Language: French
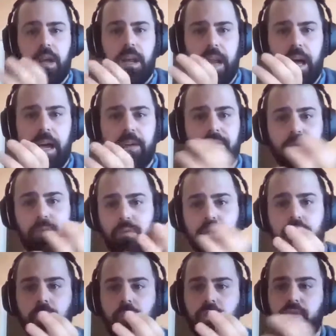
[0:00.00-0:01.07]
live tout
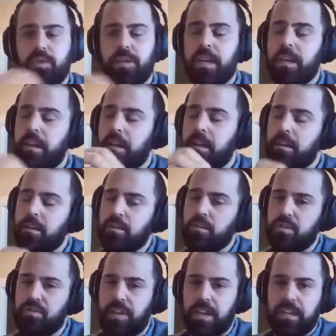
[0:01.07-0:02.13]
le mois de juillet.
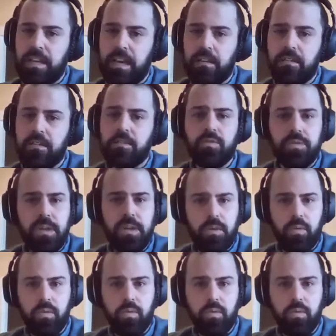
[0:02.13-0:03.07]
Du 24 juillet